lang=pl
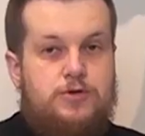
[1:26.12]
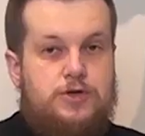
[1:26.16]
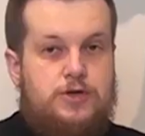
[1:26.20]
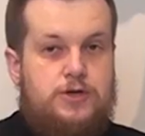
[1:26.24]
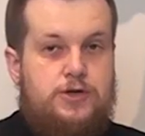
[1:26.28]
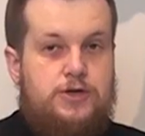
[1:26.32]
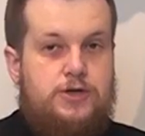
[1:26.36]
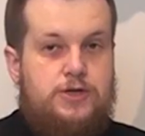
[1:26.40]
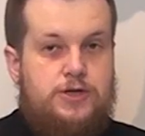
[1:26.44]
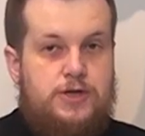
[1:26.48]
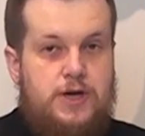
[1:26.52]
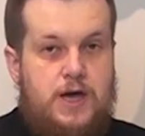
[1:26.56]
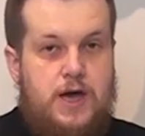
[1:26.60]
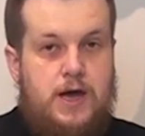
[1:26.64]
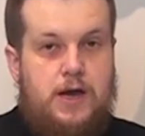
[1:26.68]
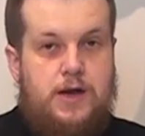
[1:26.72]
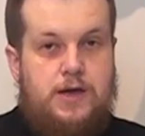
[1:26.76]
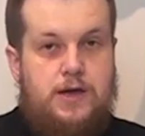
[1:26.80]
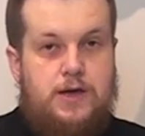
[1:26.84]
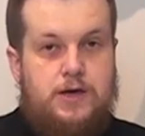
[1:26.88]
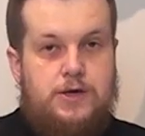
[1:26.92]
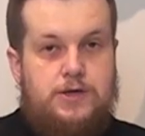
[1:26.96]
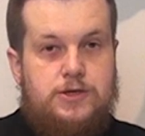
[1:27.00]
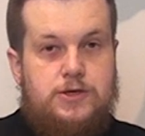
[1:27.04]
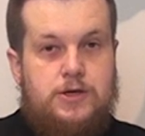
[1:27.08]
przyjść
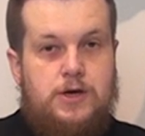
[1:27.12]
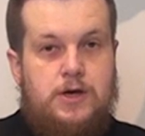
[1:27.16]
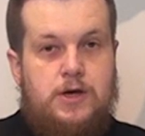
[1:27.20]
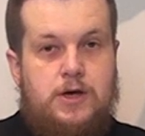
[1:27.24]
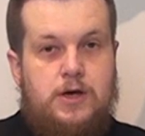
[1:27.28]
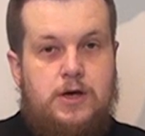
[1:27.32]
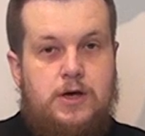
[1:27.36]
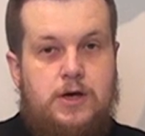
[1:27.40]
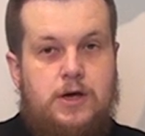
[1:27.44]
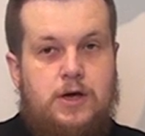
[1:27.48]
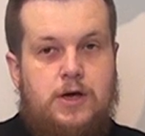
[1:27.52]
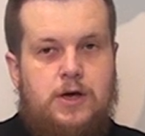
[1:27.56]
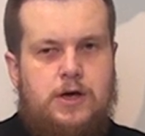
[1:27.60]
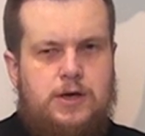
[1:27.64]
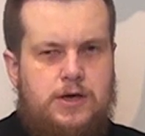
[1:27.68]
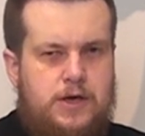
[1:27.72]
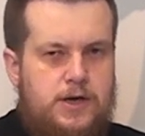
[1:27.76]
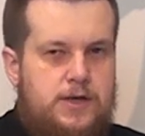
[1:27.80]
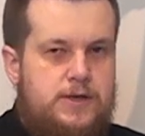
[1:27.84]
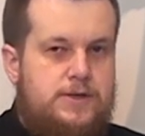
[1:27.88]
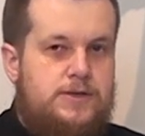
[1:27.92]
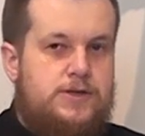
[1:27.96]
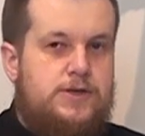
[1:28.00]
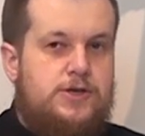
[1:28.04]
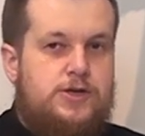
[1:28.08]
Eliasz –
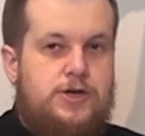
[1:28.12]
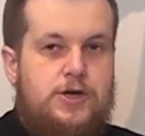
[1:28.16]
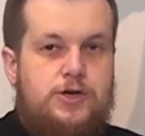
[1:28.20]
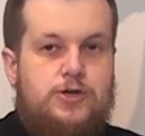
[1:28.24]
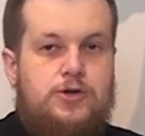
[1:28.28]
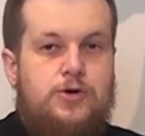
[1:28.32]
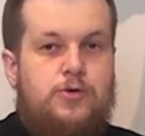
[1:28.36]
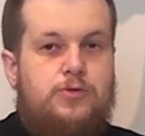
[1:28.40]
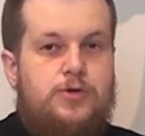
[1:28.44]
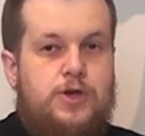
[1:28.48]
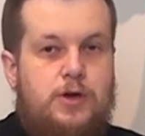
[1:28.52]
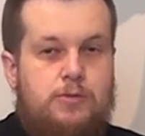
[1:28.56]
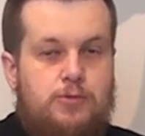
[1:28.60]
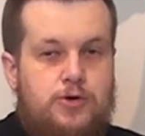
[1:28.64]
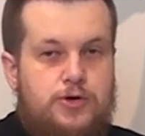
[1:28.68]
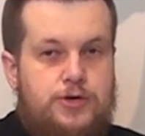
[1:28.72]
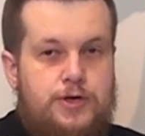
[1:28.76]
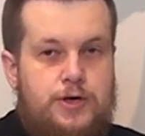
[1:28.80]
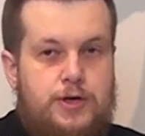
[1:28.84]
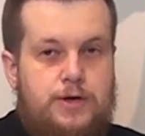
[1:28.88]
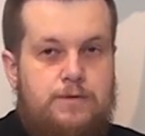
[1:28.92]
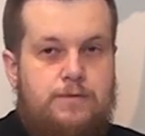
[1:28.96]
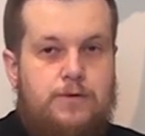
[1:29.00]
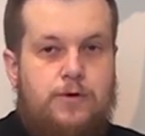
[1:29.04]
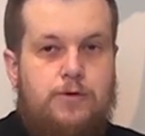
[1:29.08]
jest rzeczą
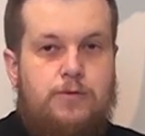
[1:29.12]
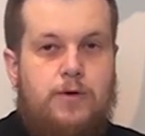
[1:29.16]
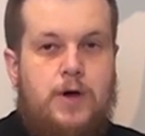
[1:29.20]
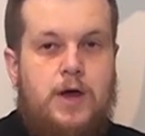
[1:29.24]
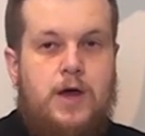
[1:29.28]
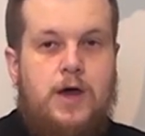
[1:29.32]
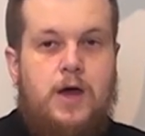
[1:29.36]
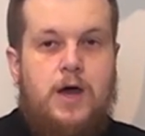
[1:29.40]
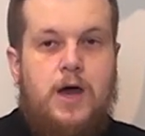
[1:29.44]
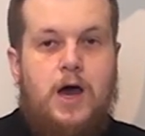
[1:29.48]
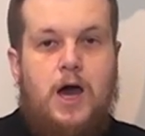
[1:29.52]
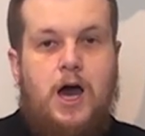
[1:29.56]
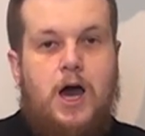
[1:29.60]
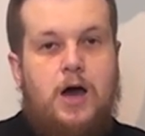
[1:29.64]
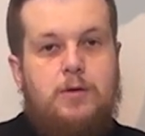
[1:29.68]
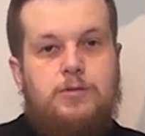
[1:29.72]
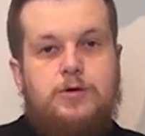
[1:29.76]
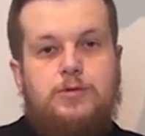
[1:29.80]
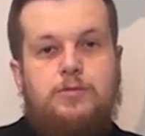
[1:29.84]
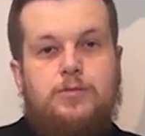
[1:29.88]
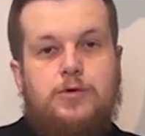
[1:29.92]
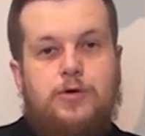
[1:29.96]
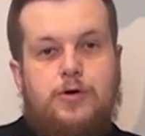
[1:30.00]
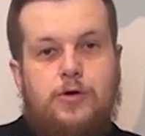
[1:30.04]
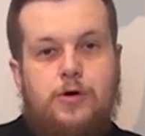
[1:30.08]
niemożliwą,
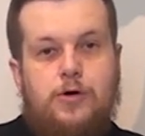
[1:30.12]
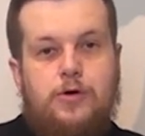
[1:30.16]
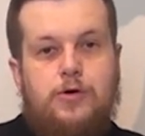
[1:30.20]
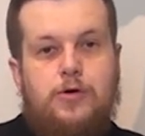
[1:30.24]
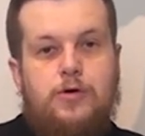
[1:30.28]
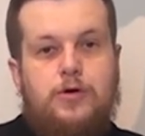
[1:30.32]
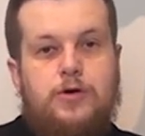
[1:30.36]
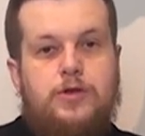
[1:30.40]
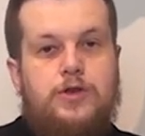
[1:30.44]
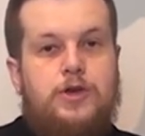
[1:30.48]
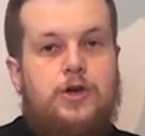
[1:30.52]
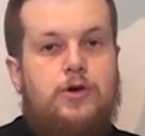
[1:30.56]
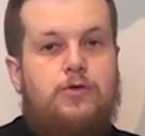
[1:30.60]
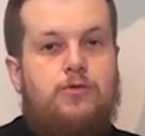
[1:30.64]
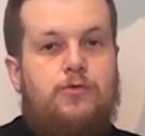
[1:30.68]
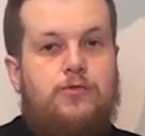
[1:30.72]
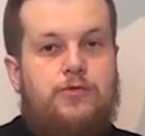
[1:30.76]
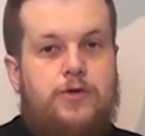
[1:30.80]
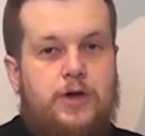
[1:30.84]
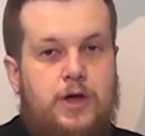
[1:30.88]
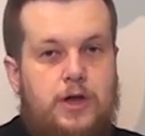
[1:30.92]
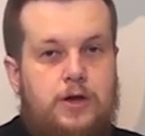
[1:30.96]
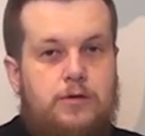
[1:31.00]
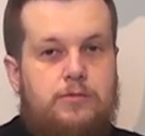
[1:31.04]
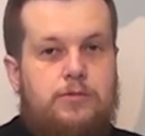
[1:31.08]
aby prorok nie
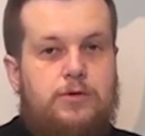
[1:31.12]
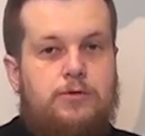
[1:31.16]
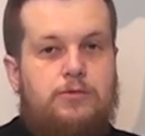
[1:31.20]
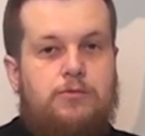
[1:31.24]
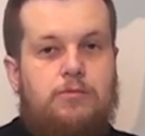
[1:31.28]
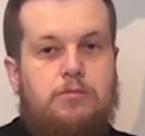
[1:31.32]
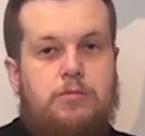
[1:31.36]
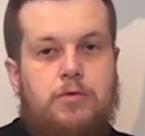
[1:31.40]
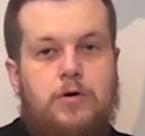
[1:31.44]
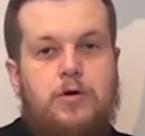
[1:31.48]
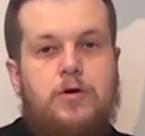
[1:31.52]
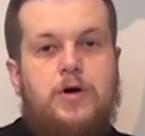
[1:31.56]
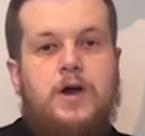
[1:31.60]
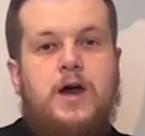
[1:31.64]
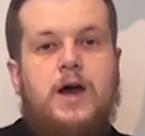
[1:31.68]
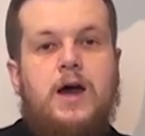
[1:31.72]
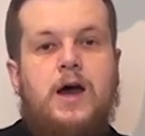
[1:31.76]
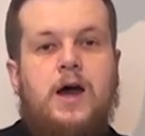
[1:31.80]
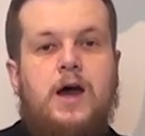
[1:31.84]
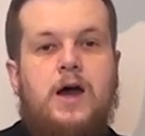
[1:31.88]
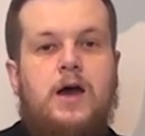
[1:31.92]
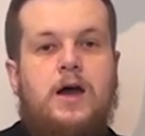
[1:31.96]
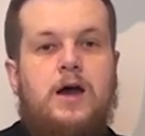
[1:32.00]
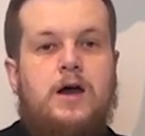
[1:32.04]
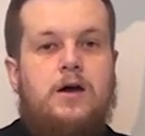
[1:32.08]
uwielbił
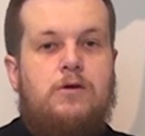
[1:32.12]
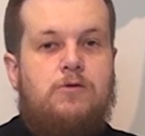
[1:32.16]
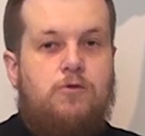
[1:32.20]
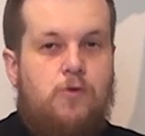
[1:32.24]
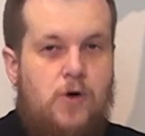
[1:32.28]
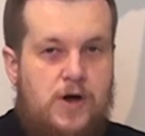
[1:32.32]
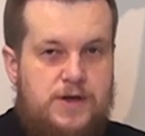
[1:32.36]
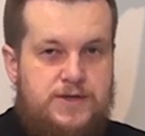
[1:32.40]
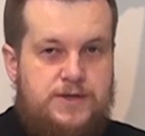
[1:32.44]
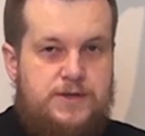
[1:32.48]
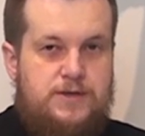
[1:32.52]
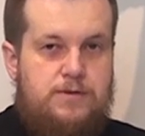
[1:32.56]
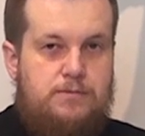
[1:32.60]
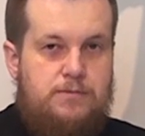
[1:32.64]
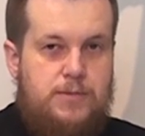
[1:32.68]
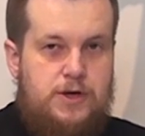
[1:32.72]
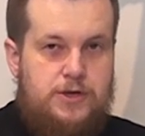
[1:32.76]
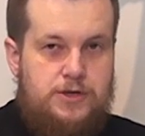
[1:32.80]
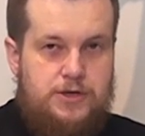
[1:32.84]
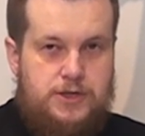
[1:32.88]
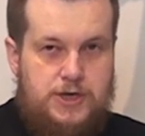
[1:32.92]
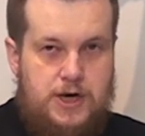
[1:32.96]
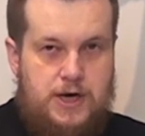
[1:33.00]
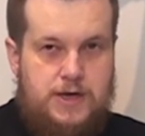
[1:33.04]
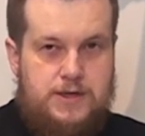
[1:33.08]
Boga własnym
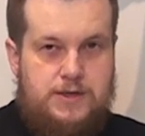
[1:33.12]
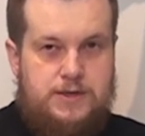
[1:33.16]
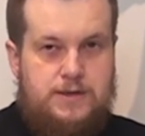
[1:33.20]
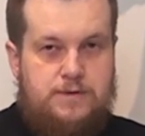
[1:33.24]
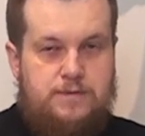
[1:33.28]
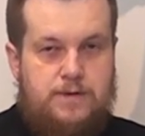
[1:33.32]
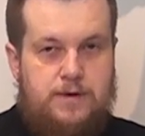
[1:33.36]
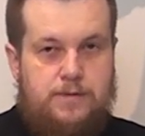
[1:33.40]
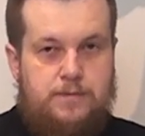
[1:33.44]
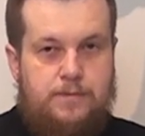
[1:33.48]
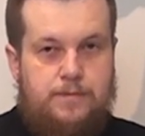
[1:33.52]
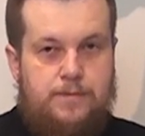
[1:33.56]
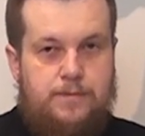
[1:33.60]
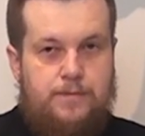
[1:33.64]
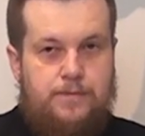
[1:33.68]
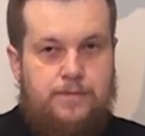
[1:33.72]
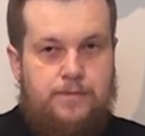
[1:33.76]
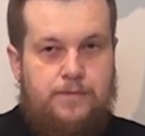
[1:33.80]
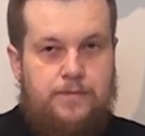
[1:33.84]
męczeństwem.